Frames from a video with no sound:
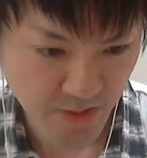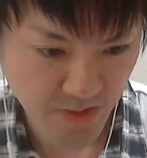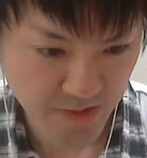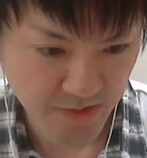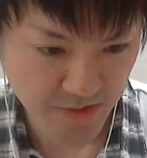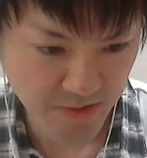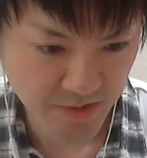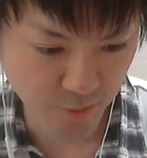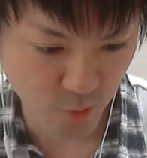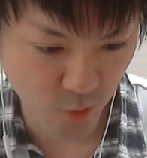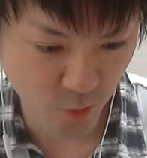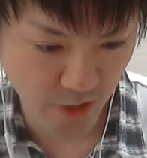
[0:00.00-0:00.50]

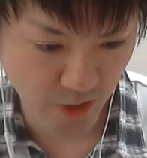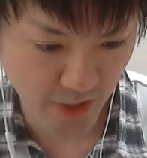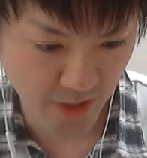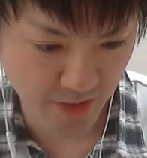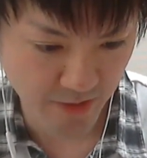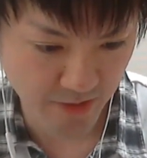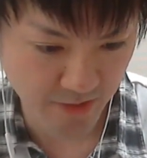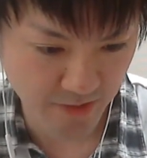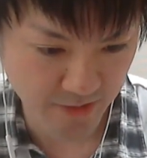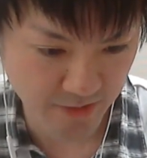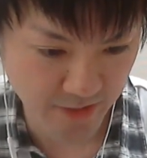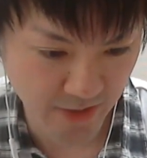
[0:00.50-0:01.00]
さあ、5回。
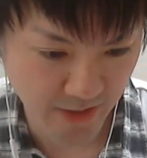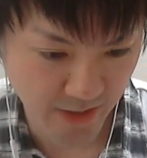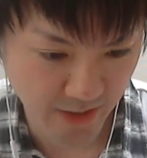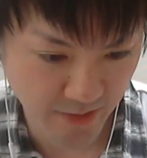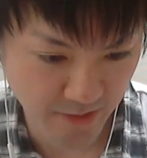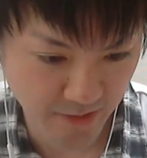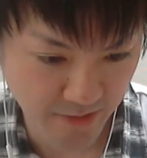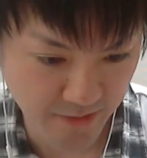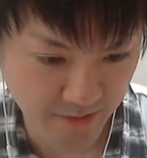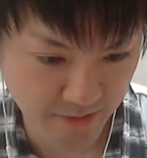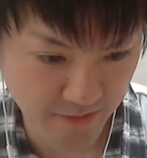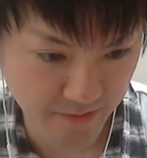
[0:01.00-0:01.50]
なんや。
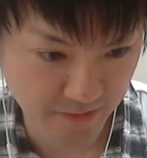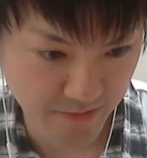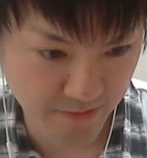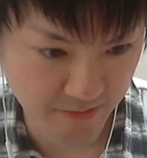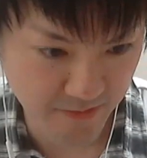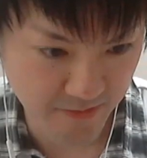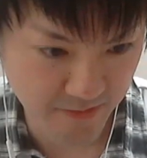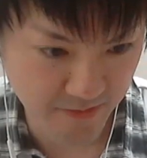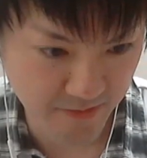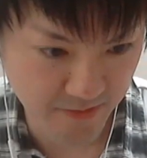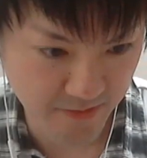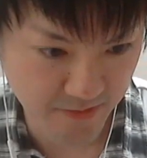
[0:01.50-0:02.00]

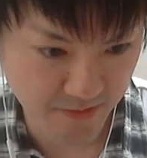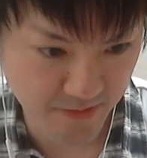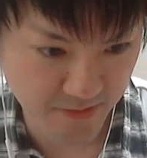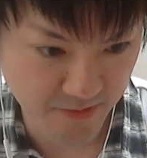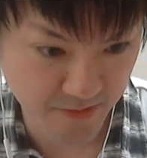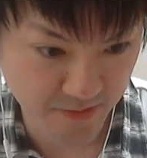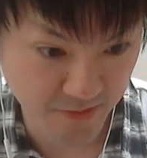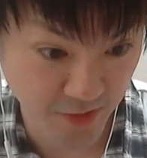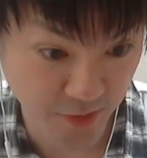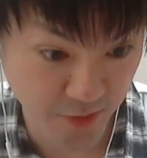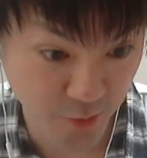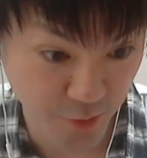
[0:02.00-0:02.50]

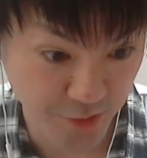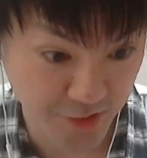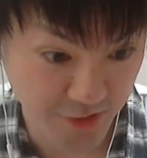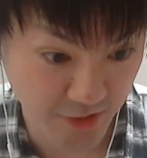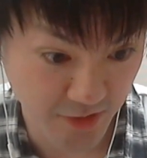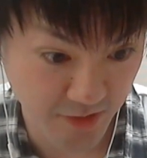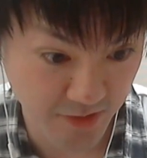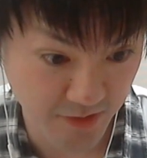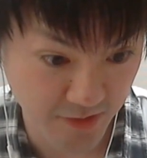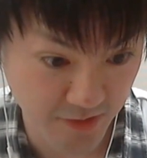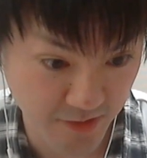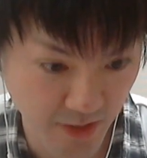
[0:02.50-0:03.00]
なんやこいつ。
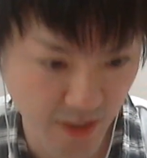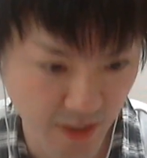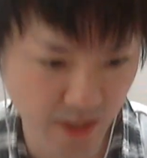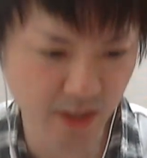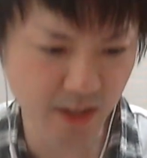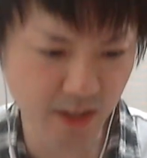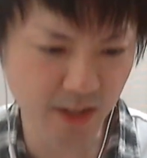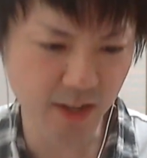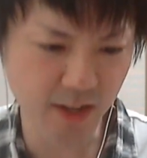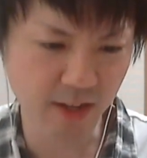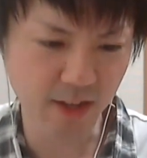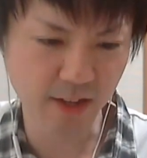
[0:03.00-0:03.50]

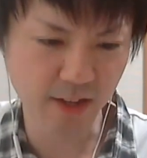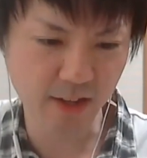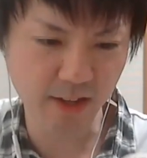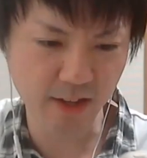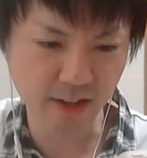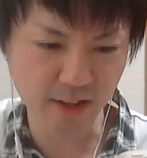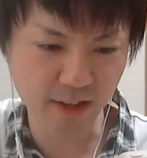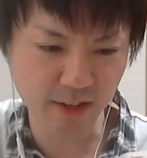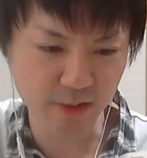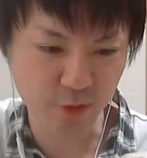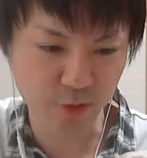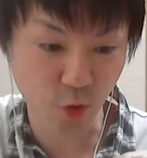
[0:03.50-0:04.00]

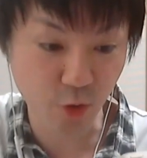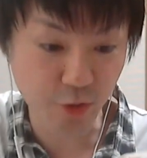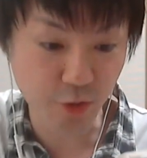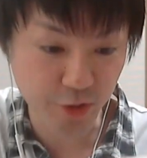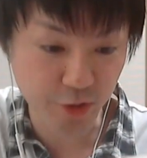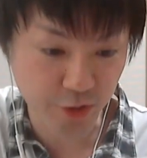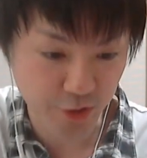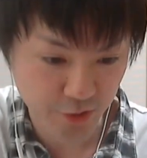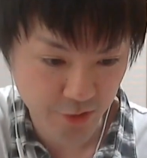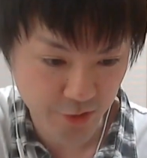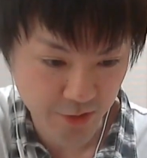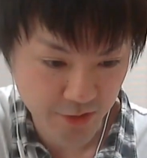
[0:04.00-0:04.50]
あー、
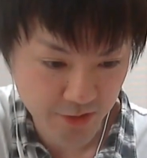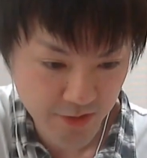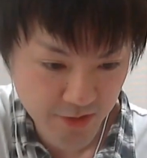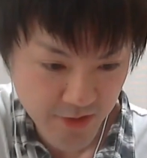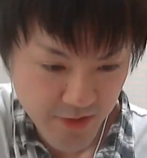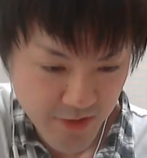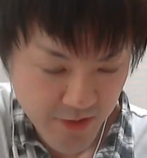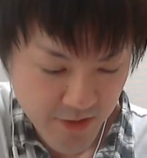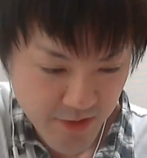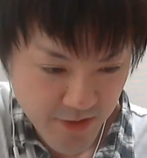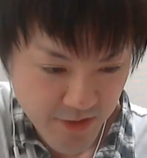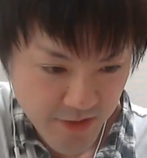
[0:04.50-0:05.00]
ドンリュウ。
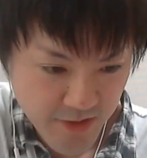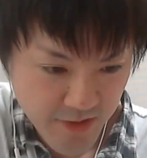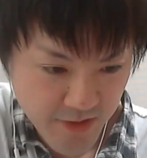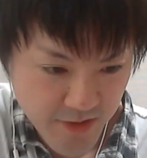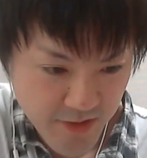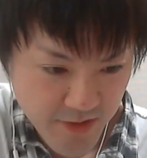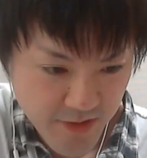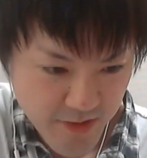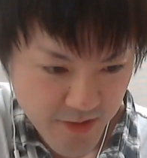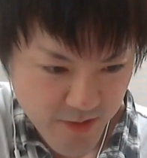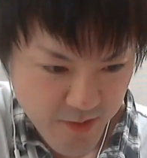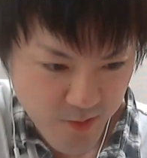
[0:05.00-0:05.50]

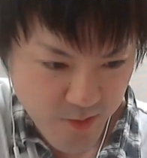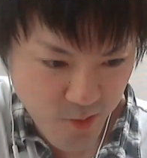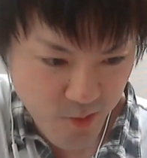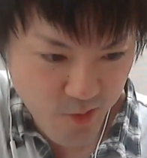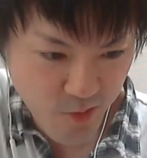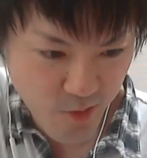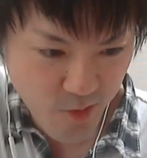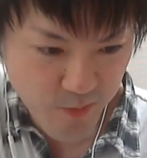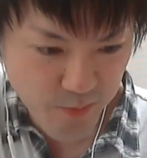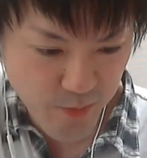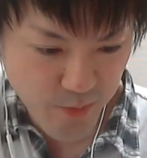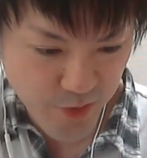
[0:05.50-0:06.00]
5
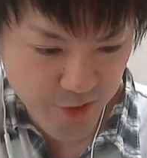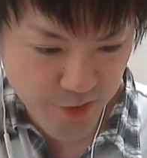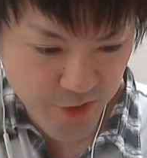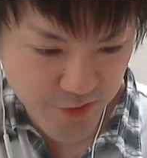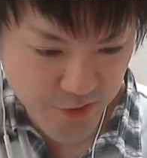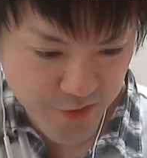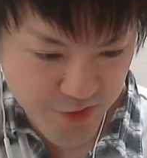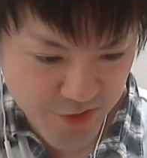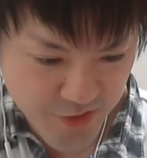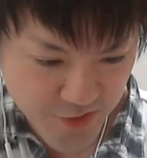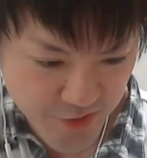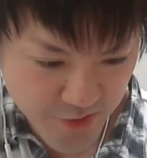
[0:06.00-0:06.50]
コンボ
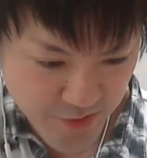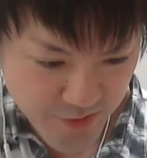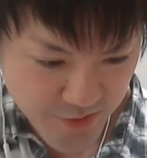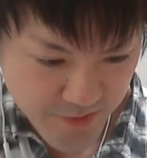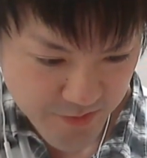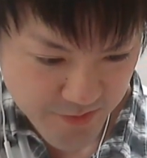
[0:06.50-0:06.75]
吸収。